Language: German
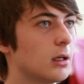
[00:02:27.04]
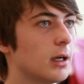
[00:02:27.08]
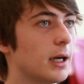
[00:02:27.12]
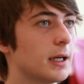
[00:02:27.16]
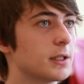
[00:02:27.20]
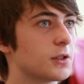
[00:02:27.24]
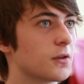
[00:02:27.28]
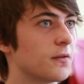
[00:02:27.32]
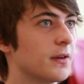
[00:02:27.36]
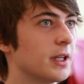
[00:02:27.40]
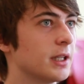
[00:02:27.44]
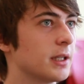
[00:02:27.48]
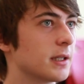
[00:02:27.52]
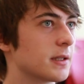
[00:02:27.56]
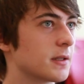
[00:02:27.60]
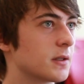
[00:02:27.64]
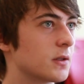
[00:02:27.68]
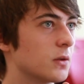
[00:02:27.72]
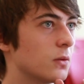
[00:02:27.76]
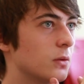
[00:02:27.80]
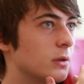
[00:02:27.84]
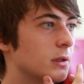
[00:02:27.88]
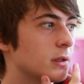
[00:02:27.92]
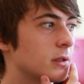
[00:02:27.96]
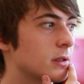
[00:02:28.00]
Also wenn das
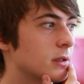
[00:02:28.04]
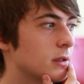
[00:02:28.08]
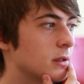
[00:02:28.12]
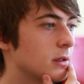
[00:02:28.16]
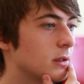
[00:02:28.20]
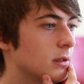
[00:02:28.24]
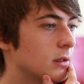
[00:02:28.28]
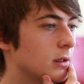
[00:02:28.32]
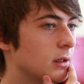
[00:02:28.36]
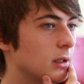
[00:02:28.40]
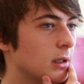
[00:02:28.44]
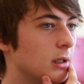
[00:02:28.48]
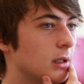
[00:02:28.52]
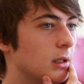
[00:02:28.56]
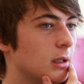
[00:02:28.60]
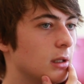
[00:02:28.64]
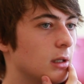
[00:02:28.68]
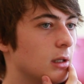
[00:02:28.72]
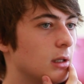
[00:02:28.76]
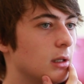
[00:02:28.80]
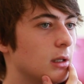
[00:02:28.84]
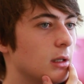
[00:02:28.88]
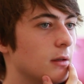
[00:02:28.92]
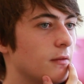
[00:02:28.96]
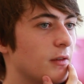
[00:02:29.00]
so ist,
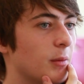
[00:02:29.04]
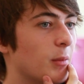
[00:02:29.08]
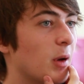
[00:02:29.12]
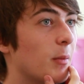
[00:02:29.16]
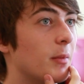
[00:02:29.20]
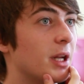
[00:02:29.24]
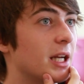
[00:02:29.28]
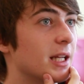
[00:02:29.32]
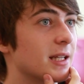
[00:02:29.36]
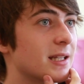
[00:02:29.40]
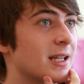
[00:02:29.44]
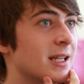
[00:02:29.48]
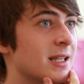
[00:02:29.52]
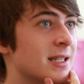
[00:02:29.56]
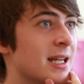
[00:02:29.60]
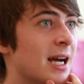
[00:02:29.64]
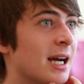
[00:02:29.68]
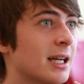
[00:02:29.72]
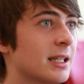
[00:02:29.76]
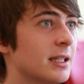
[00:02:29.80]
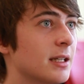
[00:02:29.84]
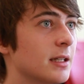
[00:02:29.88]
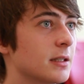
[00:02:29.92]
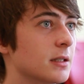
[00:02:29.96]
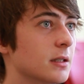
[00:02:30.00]
wenn man mir das
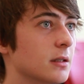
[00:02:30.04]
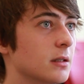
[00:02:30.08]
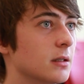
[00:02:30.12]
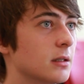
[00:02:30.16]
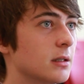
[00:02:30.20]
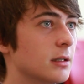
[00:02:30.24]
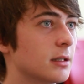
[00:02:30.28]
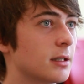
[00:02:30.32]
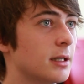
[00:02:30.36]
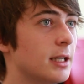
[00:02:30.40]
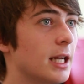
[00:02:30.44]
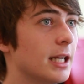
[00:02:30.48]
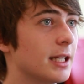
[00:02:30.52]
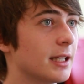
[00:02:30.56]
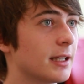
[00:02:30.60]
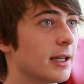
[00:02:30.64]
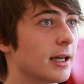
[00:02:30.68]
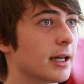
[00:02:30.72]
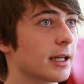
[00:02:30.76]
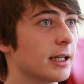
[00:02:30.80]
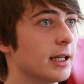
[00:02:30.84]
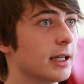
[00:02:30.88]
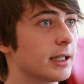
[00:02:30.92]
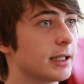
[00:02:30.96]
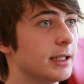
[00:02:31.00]
gesagt hätte, dann hätte ich ja
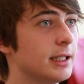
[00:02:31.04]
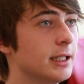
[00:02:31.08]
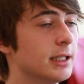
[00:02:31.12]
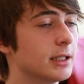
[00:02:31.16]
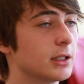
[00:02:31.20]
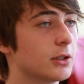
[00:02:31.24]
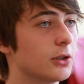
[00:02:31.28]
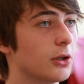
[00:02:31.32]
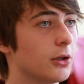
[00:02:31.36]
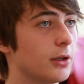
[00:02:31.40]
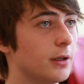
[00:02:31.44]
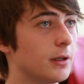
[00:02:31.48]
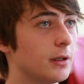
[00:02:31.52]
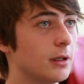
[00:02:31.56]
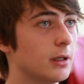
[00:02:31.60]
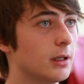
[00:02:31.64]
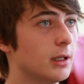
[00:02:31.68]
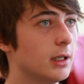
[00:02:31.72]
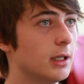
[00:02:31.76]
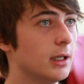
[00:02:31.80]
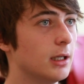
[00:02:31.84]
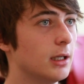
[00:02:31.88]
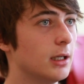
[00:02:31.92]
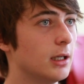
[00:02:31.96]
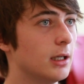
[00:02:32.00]
reagieren können,
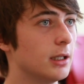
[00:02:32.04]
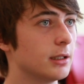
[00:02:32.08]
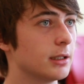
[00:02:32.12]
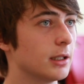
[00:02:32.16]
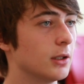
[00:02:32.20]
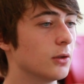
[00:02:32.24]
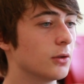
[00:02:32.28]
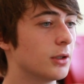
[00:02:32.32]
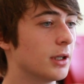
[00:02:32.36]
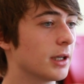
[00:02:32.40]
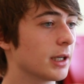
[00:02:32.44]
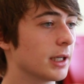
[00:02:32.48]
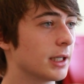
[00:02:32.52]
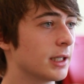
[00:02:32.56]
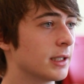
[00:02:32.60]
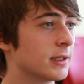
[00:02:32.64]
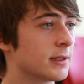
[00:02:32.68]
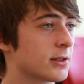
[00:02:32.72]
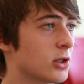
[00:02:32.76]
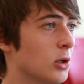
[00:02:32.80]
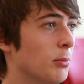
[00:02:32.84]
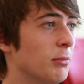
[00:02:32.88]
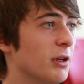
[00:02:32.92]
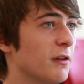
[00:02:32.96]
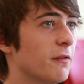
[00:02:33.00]
den Unterricht
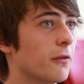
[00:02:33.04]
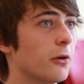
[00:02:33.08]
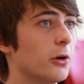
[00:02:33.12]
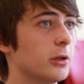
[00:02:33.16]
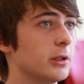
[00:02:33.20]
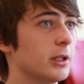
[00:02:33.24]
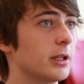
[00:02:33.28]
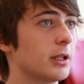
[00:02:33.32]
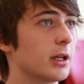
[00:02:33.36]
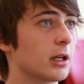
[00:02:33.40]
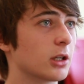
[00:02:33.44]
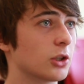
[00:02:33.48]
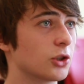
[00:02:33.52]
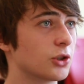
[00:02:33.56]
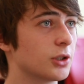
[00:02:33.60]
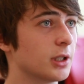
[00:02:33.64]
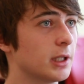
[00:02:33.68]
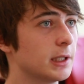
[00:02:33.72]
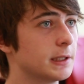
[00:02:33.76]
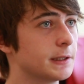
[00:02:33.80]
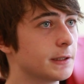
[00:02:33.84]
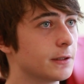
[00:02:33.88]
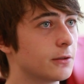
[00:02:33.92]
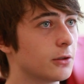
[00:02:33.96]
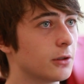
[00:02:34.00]
zombiefreundlicher
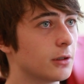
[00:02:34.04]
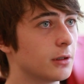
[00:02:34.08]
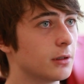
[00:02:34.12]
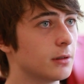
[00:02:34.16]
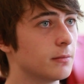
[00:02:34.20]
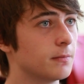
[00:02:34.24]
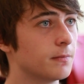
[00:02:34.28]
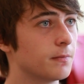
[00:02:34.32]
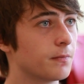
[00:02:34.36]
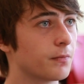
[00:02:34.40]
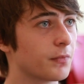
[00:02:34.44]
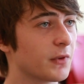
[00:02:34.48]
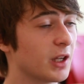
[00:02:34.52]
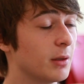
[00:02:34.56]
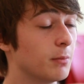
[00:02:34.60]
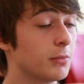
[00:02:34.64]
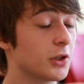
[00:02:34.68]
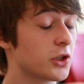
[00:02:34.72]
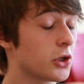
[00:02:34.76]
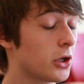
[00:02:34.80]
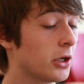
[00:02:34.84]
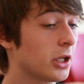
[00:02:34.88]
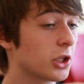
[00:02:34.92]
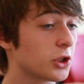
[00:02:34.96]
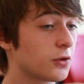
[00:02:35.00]
gestalten können. In
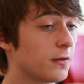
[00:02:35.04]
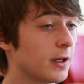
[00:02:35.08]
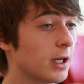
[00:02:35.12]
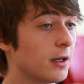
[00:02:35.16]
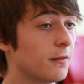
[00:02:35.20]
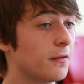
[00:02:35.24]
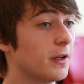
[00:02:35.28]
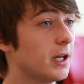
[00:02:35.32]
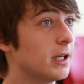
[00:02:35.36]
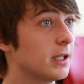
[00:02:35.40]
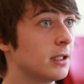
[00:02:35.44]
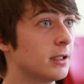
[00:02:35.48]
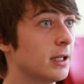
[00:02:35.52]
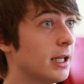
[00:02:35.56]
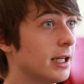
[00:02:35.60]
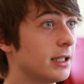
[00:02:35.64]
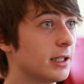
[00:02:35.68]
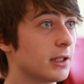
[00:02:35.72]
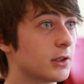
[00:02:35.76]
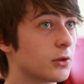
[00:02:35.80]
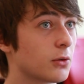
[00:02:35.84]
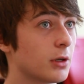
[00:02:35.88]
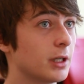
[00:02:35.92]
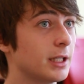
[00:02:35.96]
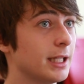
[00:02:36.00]
besonders schweren Fällen hätte ich
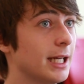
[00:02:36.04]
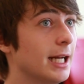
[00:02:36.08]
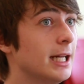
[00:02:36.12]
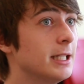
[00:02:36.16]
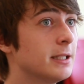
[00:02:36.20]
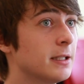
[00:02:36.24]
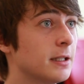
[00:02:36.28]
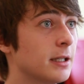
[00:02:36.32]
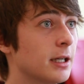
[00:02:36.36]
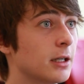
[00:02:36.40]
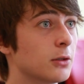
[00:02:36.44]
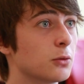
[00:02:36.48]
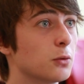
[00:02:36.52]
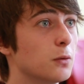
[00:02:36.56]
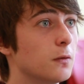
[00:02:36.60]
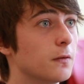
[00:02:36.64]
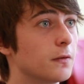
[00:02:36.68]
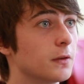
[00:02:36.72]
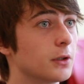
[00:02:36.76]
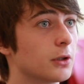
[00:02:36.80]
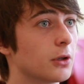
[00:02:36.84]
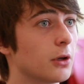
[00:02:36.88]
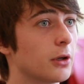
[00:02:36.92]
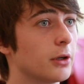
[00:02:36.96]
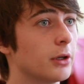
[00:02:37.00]
sogar die Eltern anrufen
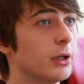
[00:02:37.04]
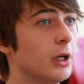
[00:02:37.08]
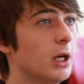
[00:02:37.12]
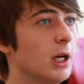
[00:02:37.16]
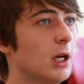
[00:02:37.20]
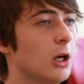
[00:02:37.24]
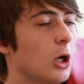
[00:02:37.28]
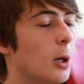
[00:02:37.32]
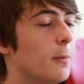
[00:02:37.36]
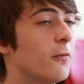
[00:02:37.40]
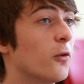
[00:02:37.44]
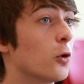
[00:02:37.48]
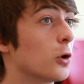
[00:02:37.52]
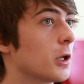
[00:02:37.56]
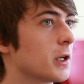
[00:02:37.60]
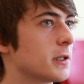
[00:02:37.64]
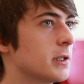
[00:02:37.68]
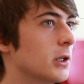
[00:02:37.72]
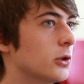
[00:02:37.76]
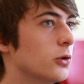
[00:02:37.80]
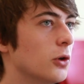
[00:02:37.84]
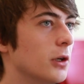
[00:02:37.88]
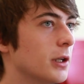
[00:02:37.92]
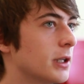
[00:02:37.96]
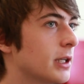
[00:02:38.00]
können, obwohl das
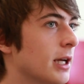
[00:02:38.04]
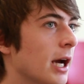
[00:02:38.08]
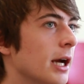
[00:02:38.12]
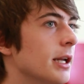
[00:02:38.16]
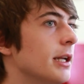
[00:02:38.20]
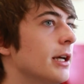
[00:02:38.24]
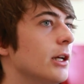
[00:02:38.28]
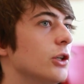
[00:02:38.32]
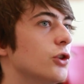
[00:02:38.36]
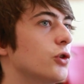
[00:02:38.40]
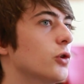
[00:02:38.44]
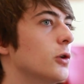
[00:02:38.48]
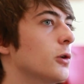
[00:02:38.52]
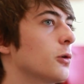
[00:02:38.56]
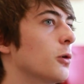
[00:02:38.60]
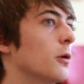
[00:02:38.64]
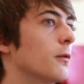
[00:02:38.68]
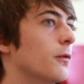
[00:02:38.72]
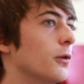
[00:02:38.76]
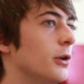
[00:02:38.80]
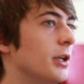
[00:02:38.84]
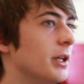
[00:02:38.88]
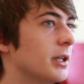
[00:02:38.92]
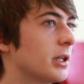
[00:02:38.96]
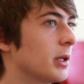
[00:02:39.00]
natürlich keine Entschuldigung
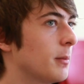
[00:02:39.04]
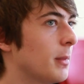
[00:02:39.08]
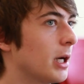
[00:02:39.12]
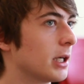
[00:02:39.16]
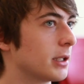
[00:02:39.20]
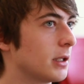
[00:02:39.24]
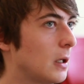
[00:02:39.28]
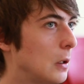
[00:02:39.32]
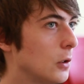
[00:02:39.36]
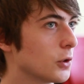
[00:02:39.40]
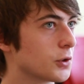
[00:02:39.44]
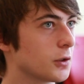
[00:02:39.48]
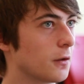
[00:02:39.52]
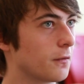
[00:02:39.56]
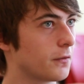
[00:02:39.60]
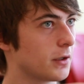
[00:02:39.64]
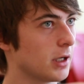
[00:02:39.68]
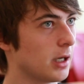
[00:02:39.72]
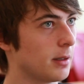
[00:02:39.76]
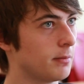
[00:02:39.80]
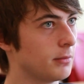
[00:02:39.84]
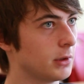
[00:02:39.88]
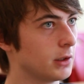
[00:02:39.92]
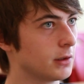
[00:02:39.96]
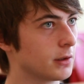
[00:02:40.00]
für nicht gemachte
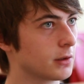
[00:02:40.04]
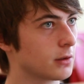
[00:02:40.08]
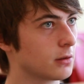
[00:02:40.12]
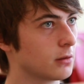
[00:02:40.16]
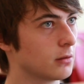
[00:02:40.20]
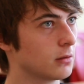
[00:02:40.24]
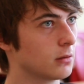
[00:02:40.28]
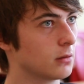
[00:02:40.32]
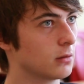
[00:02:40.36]
Hausaufgaben ist.